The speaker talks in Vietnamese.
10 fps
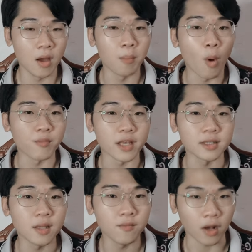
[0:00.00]
một nhà
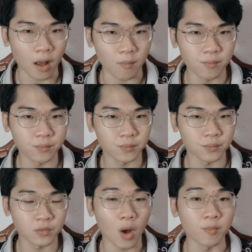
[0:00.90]
sinh vật học,
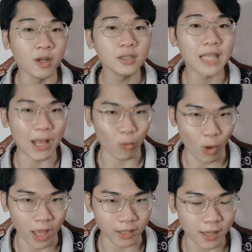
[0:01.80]
học thức đàng
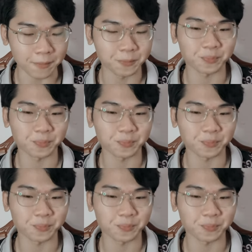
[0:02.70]
hoàng nha.